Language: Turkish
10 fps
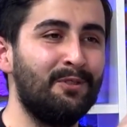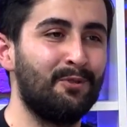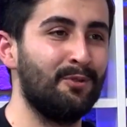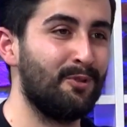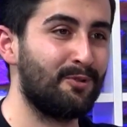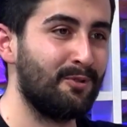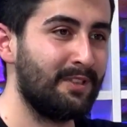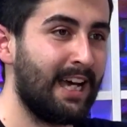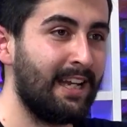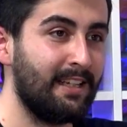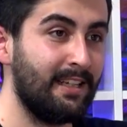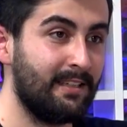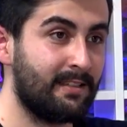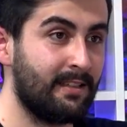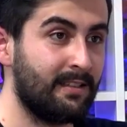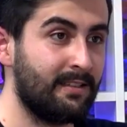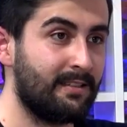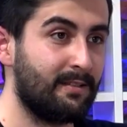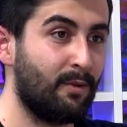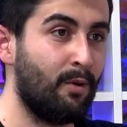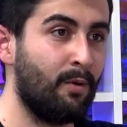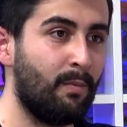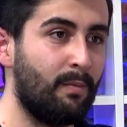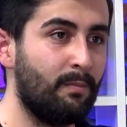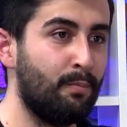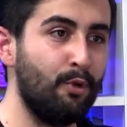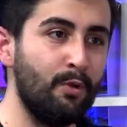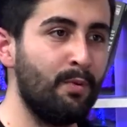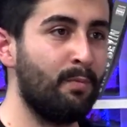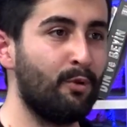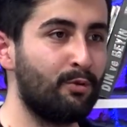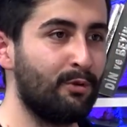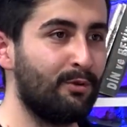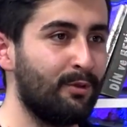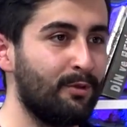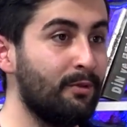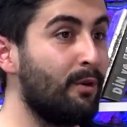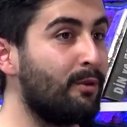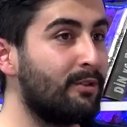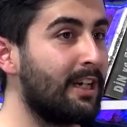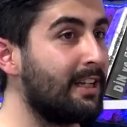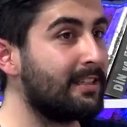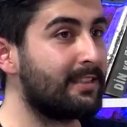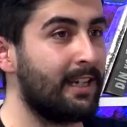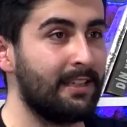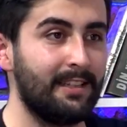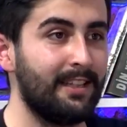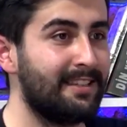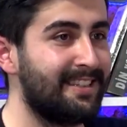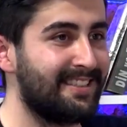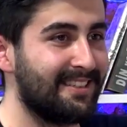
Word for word: ne düşünüyorsun? Yani iki senedir o Evet. büyü mü bozuldu? Ne oldu Galatasaray'ın neden? Ben iki-